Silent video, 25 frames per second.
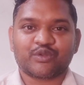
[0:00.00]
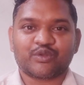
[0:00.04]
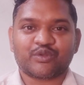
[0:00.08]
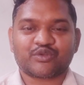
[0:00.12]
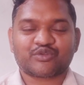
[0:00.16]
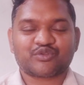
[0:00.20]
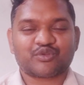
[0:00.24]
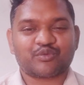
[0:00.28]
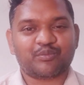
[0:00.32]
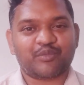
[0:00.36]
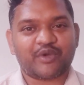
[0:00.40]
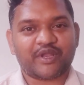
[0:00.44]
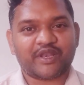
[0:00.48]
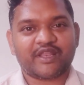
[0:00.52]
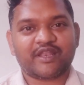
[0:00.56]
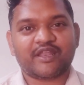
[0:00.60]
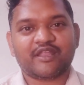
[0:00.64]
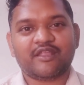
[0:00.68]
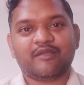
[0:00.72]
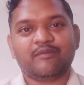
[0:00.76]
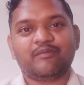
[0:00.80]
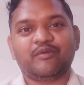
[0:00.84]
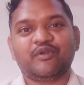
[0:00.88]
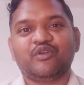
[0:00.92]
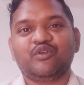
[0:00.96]
तो दोस्तों बने
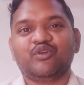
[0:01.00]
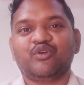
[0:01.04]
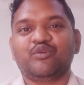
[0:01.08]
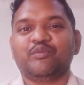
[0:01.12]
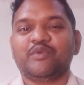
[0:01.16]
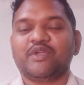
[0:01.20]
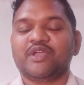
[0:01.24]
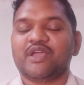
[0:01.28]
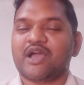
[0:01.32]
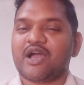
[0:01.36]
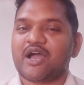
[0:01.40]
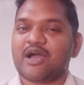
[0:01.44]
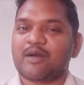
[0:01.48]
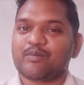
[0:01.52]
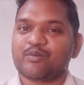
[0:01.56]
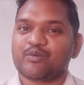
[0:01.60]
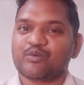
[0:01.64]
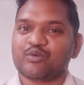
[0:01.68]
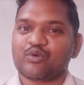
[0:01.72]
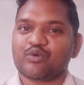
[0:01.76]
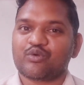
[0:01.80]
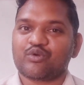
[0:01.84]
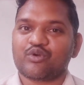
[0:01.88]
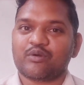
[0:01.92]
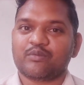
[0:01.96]
रहिए वीडियो में आप
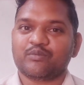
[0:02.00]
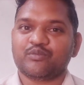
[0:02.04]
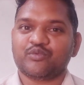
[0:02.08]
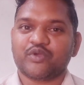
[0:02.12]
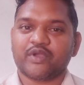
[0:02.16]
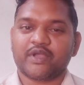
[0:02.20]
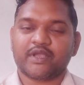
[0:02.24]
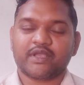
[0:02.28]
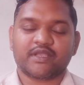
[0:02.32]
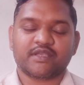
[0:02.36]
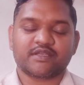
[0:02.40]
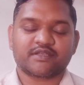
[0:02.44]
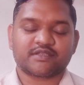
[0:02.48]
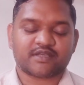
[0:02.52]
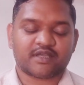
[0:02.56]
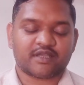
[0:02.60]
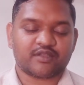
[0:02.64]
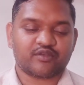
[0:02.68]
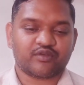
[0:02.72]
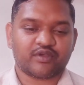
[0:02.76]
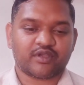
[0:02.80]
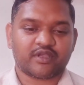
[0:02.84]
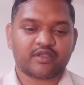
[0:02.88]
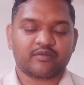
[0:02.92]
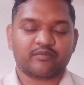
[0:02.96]
लोगों को हम जो है कि इसका
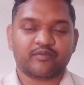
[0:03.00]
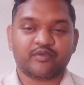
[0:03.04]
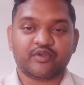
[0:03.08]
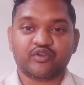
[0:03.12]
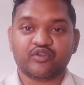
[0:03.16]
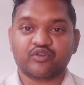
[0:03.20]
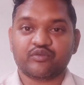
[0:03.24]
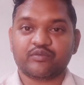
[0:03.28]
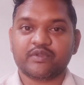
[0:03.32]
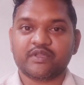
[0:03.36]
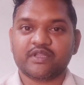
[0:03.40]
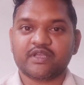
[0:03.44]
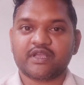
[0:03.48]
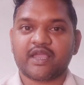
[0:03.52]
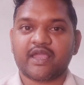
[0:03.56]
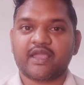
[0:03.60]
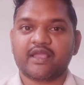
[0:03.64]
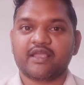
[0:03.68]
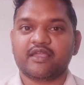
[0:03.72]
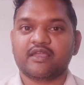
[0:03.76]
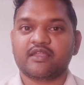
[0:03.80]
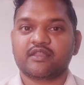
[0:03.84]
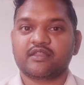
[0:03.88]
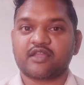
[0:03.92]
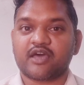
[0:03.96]
जो है कि वीडियो भी
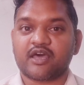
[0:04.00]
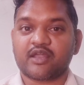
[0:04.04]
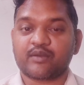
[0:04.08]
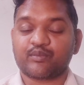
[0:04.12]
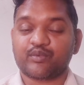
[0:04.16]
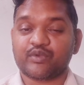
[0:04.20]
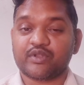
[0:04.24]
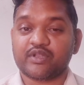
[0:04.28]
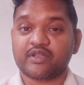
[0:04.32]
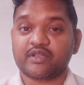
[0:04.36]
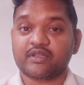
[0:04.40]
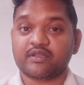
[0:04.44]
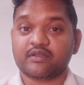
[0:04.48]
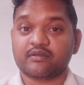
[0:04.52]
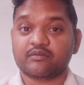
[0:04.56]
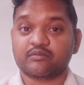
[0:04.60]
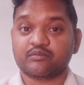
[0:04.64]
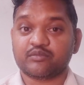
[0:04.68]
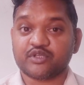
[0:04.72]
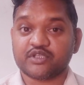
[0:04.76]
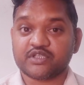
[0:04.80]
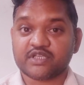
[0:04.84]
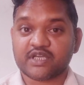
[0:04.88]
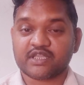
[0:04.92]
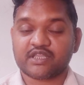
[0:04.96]
दिखाएंगे तारपुलिन
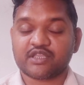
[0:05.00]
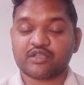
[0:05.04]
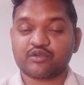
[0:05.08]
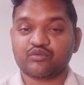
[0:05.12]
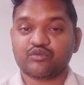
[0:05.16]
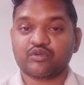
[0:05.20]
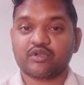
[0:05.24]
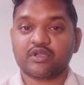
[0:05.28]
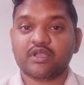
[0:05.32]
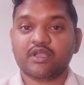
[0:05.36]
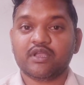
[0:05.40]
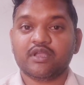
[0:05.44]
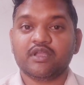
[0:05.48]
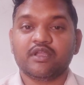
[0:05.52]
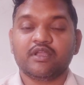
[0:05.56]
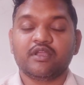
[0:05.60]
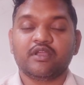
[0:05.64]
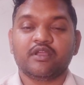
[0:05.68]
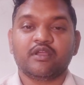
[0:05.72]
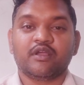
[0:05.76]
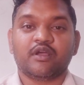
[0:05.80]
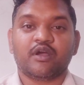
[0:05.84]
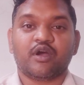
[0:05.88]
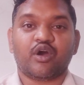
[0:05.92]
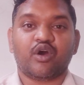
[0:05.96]
बिछाते हुए
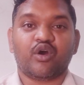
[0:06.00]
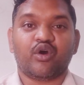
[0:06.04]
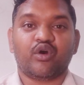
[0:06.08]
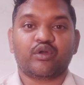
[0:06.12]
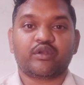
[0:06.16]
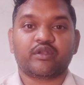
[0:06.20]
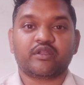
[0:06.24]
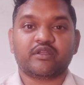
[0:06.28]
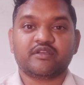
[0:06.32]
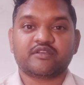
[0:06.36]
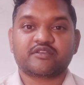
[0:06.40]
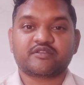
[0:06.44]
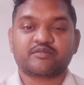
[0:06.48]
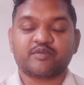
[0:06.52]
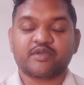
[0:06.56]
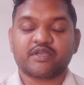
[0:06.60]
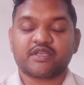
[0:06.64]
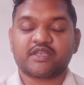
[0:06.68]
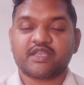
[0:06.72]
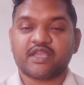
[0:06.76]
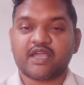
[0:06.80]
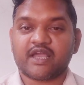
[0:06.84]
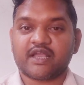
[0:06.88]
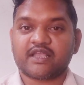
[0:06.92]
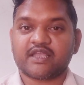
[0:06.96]
और
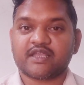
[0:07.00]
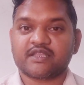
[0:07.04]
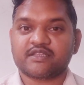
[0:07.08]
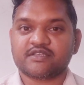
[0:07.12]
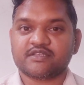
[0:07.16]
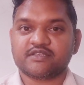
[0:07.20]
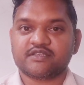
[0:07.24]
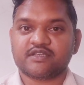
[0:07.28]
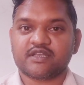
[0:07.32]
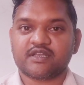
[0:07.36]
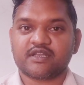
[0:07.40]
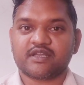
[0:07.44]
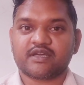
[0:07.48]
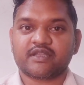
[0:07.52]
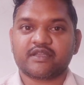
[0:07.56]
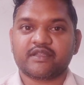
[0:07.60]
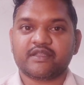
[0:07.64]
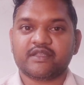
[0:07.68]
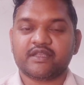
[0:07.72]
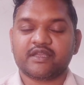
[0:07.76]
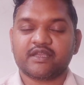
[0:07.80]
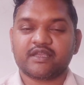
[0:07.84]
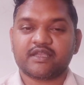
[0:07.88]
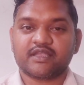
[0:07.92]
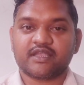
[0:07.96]
इसमें क्या क्या चीज़ें लग
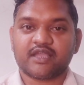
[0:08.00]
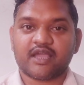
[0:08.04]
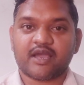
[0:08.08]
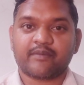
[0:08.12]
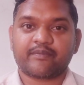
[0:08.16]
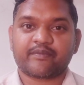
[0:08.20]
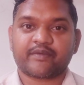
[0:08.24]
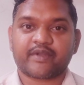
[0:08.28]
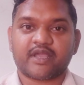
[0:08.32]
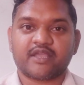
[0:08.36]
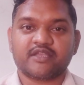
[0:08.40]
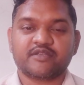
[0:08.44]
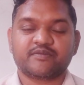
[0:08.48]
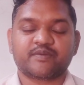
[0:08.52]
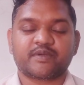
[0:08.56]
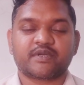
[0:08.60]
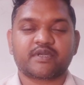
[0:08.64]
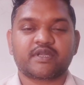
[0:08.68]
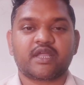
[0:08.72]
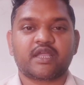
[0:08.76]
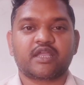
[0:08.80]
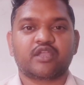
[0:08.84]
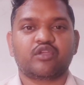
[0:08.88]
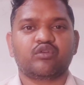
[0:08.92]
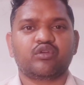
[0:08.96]
रही हैं क्या प्राइस पड़
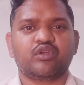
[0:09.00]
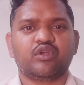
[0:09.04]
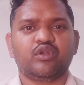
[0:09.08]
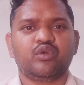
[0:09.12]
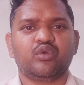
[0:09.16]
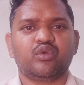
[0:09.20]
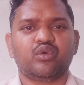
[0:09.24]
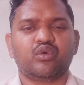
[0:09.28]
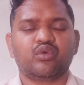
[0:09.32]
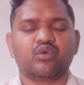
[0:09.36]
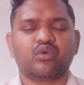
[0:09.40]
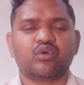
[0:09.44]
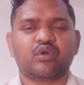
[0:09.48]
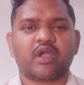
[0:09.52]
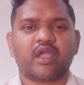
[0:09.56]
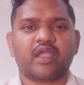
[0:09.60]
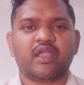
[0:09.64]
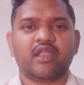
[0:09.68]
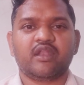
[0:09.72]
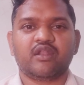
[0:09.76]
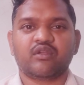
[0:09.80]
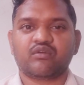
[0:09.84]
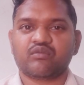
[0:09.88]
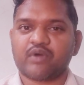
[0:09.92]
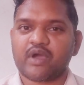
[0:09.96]
रहा है क्योंकि लोगों का
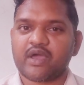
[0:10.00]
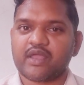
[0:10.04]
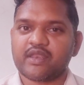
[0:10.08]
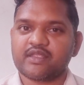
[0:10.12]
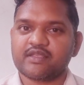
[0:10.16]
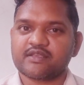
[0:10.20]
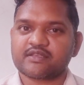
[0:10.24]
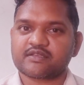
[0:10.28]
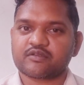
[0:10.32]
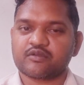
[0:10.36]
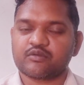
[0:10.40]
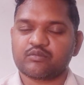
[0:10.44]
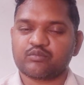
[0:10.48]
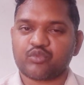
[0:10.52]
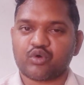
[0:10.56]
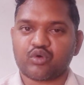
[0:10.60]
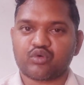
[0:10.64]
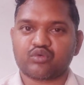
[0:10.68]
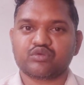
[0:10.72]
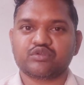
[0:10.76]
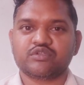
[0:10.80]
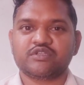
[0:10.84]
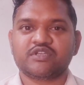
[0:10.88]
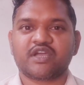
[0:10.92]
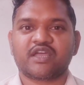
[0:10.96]
इंक्वायरी इसमें
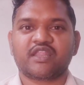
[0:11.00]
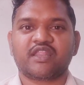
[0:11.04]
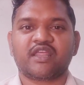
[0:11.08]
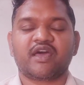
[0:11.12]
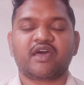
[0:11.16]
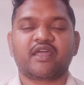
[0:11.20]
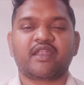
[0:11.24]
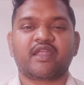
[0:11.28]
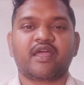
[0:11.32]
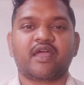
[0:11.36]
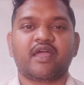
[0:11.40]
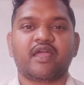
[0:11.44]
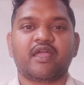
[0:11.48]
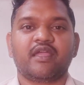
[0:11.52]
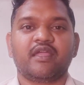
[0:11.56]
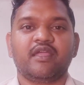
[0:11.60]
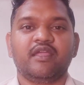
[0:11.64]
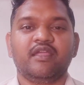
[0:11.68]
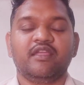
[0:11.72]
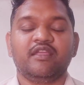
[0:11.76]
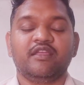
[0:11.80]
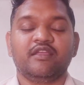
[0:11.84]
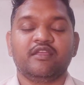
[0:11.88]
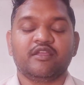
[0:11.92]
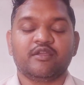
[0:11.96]
बहुत ज़्यादा आ रहा है
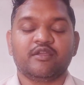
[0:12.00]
